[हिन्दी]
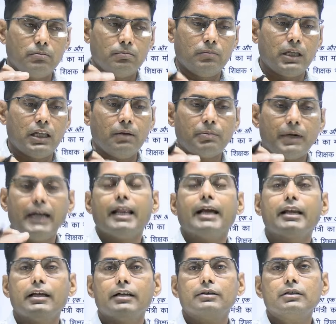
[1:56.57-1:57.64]
मतलब
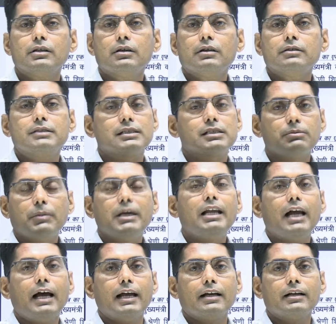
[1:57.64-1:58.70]
कैटेगरी जैसे
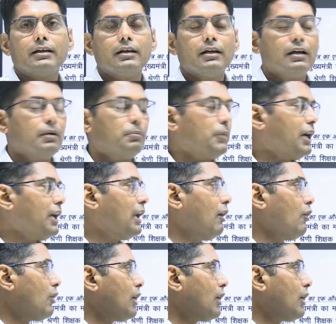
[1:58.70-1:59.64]
महिलाएं महिलाओं का